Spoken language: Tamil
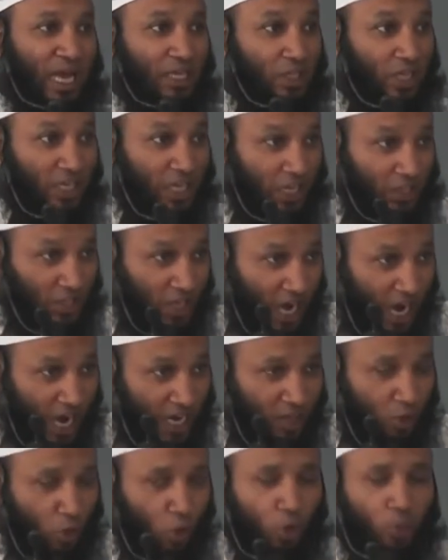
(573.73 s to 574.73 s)
அதற்கு
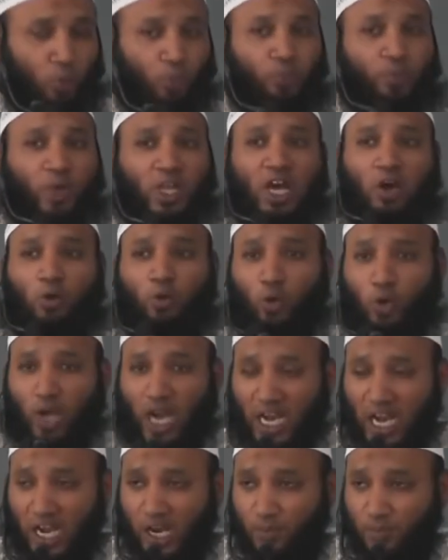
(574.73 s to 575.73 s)
எதிரான ஒரு
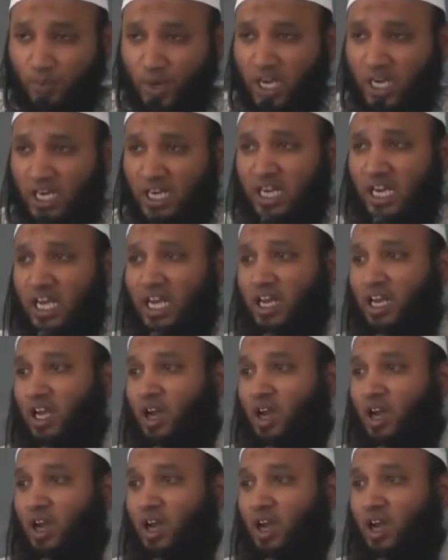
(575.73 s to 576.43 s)
குரல் எழுப்புகின்ற